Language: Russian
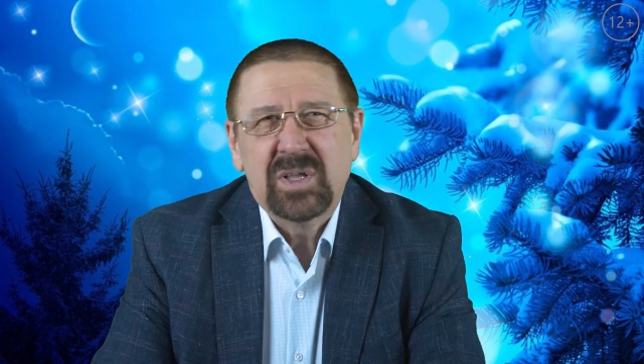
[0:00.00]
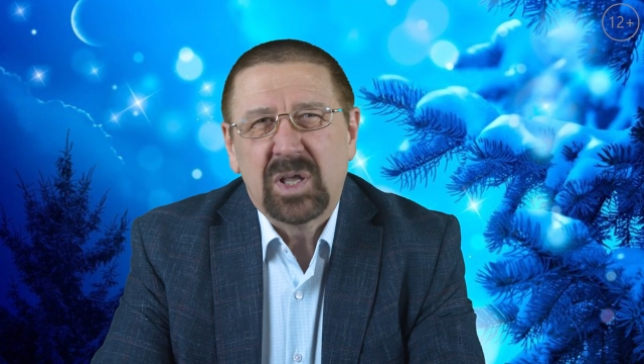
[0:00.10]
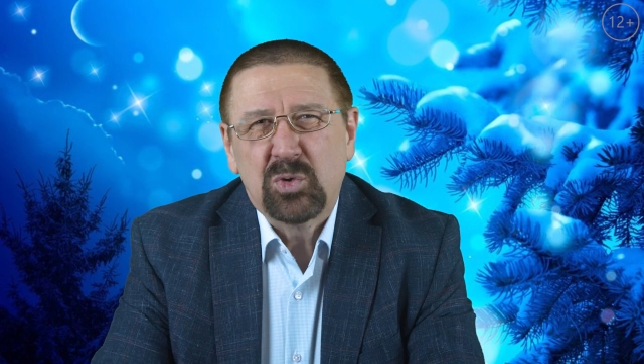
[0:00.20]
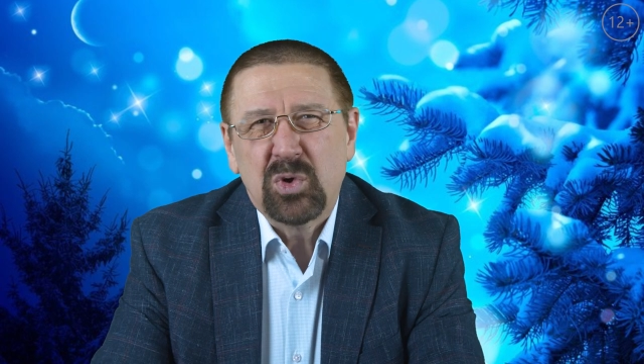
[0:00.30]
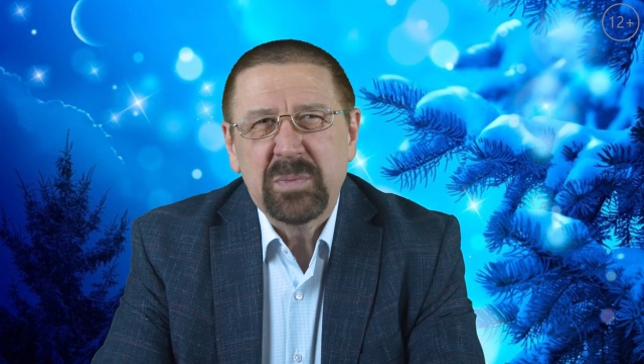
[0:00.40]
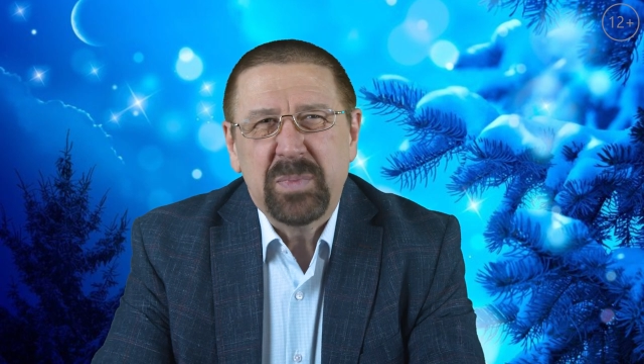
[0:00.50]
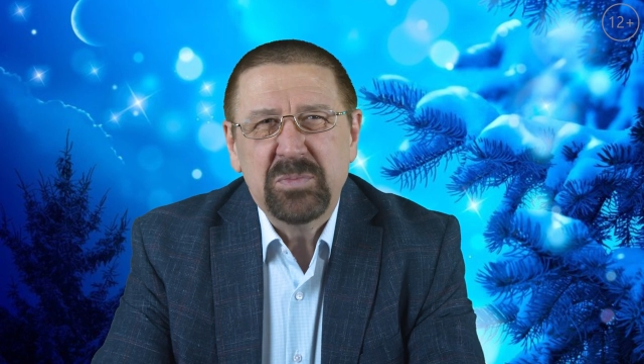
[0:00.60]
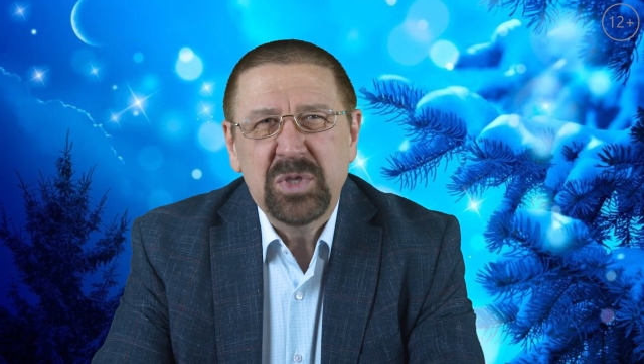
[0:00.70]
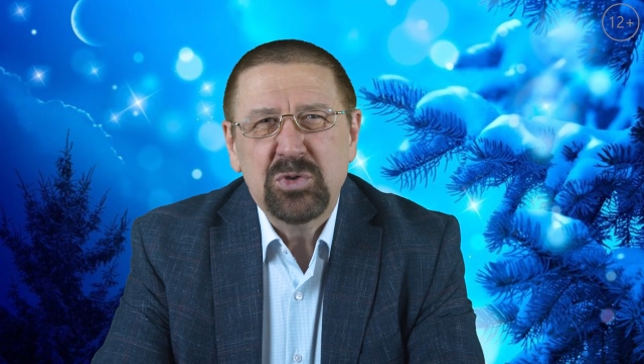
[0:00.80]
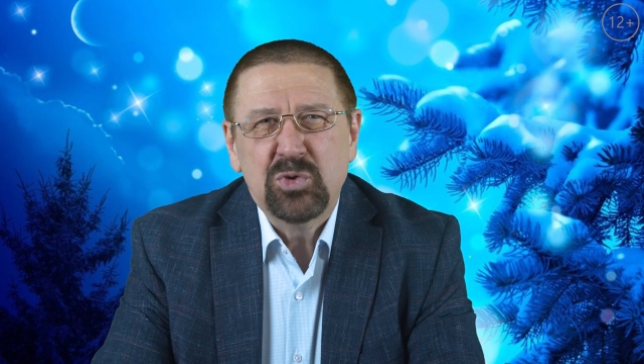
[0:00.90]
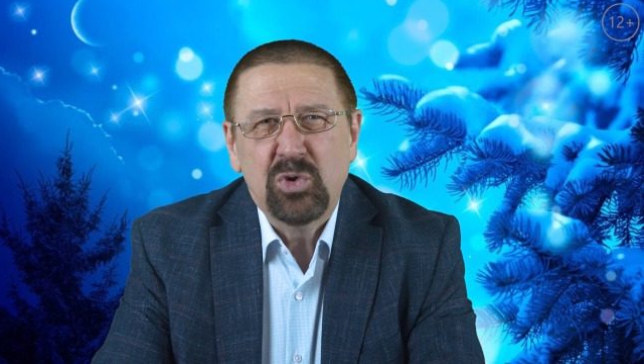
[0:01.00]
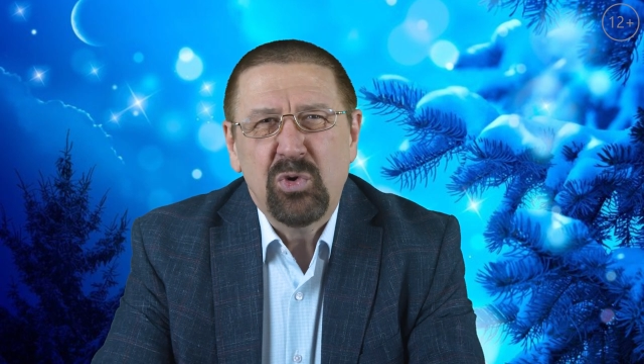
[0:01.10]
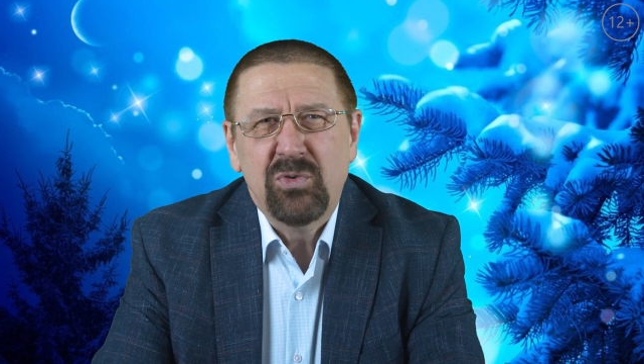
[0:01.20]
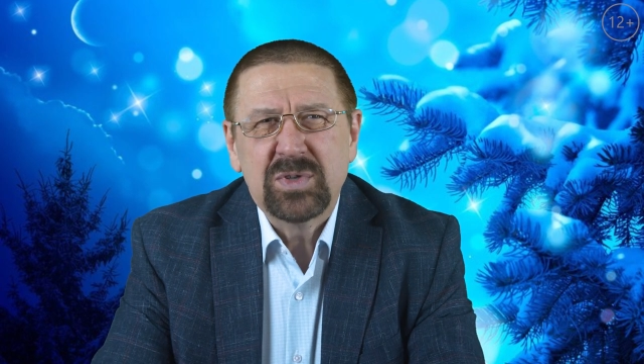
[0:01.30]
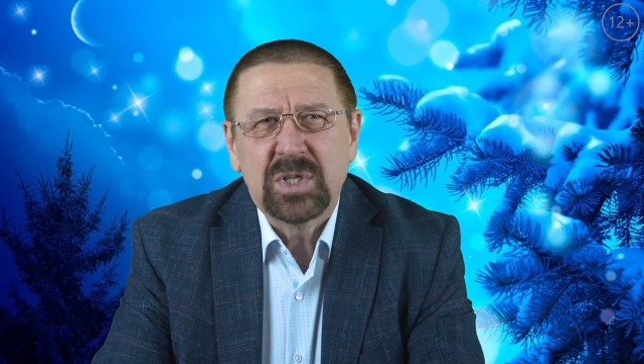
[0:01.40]
который, по мнению
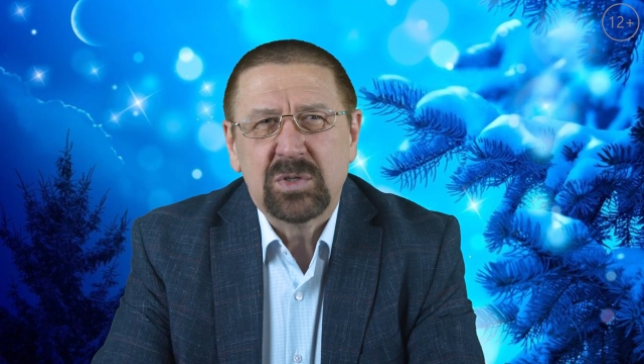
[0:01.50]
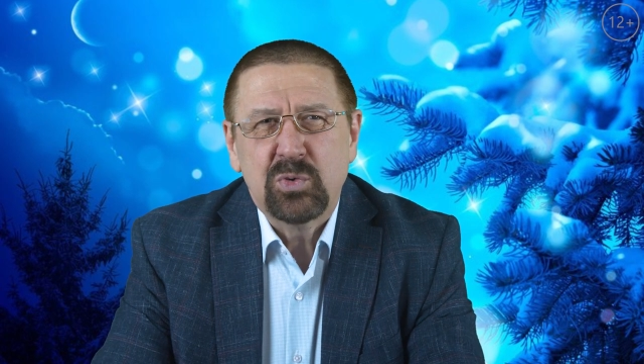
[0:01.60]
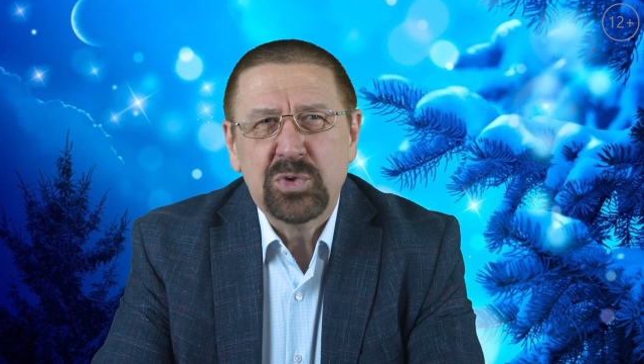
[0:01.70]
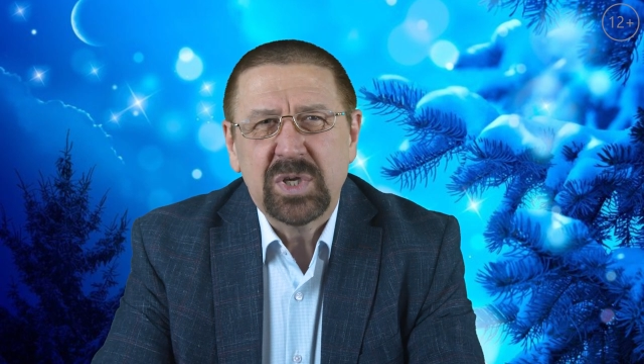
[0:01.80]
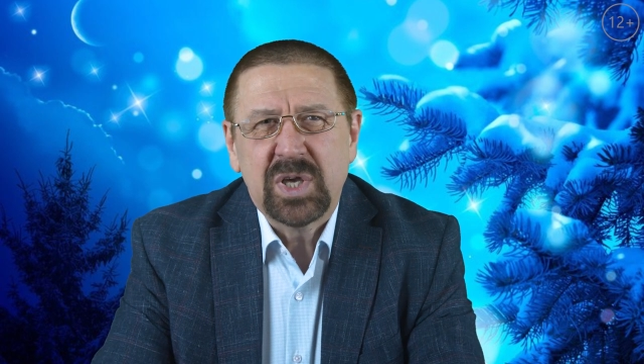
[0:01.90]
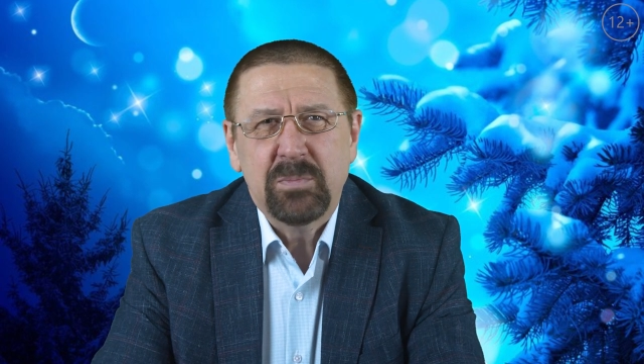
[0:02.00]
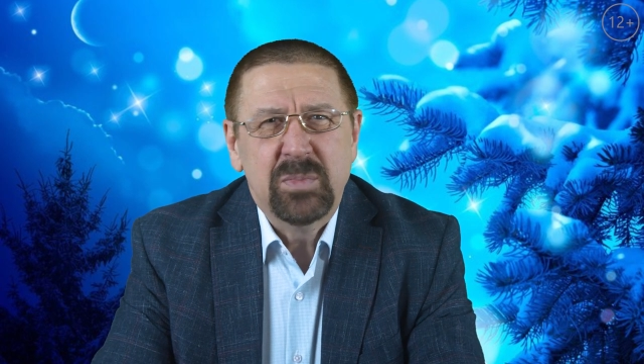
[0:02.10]
нового сотрудника,